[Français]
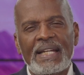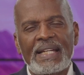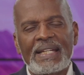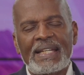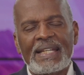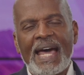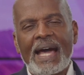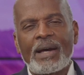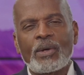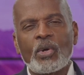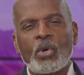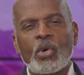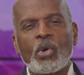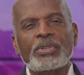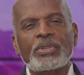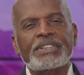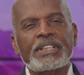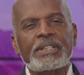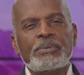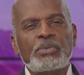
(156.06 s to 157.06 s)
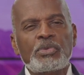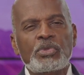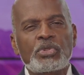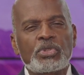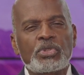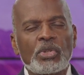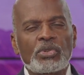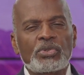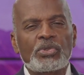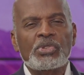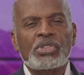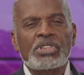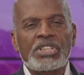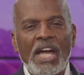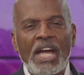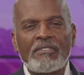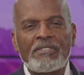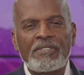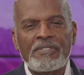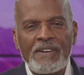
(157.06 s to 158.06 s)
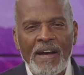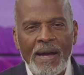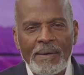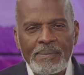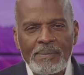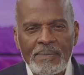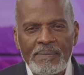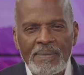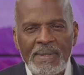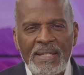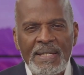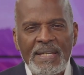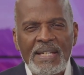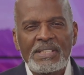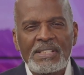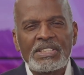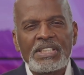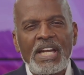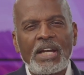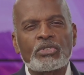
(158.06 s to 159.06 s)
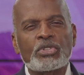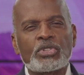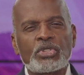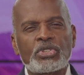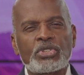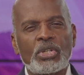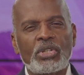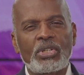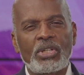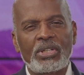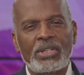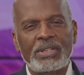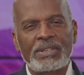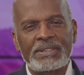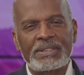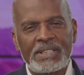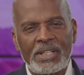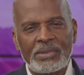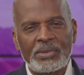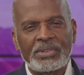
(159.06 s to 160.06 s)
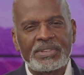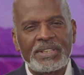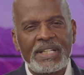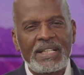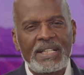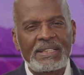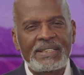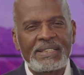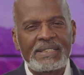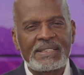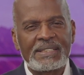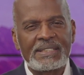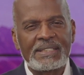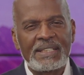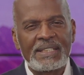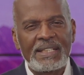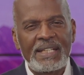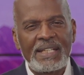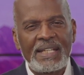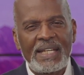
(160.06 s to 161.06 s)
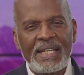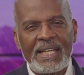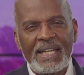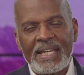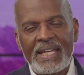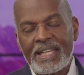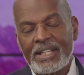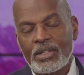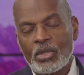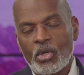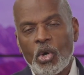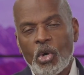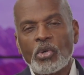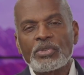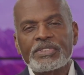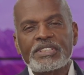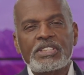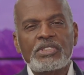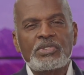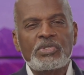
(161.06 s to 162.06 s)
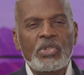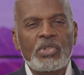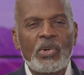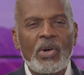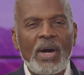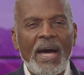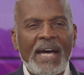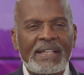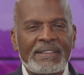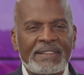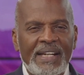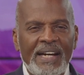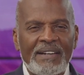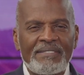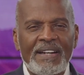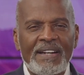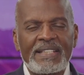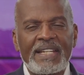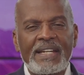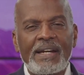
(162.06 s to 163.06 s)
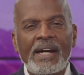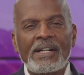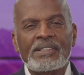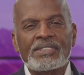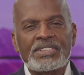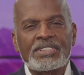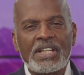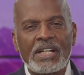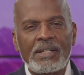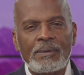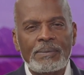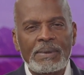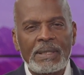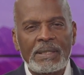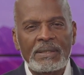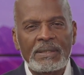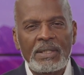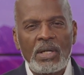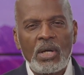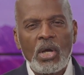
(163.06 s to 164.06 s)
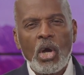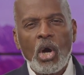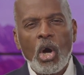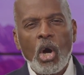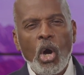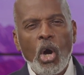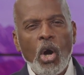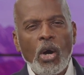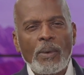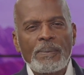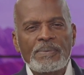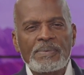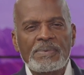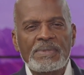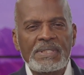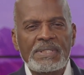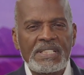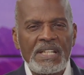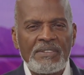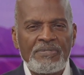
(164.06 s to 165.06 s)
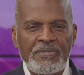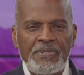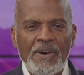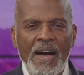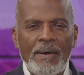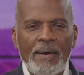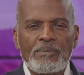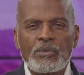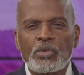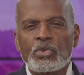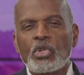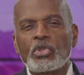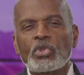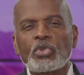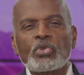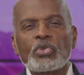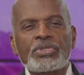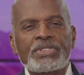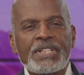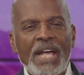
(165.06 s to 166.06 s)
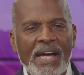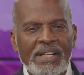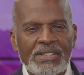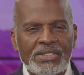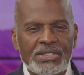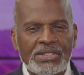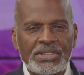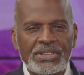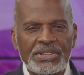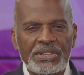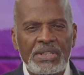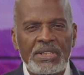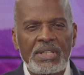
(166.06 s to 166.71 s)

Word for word: la contribution de chaque femme, chaque sœur dans notre Église et continuons à travailler ensemble, hommes et femmes de tous âges,